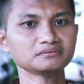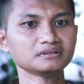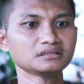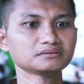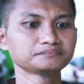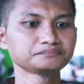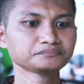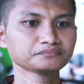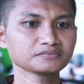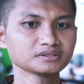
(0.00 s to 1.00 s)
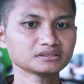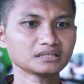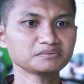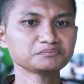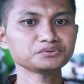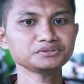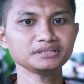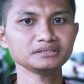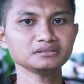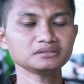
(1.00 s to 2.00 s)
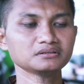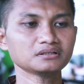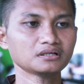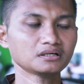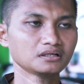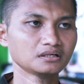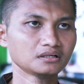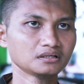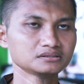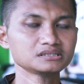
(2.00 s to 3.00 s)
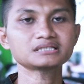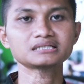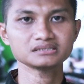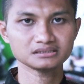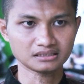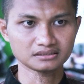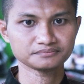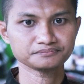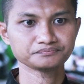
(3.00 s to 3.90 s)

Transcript: bahwa saya mempunyai oh, cita-cita,